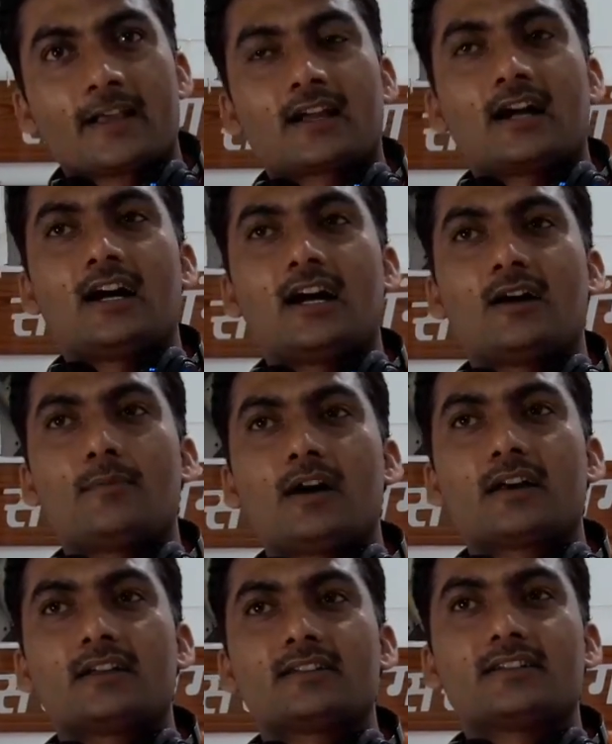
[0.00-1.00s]
कहाँ
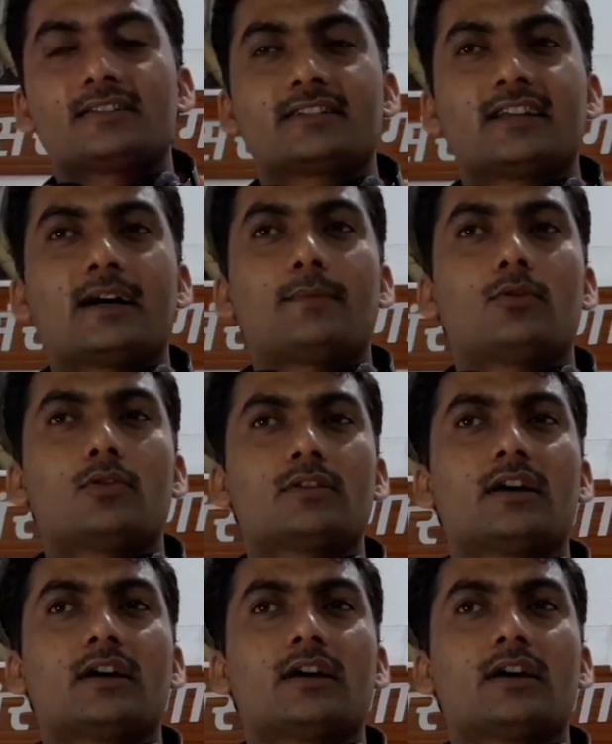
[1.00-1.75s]
हमारे जैसे अबोध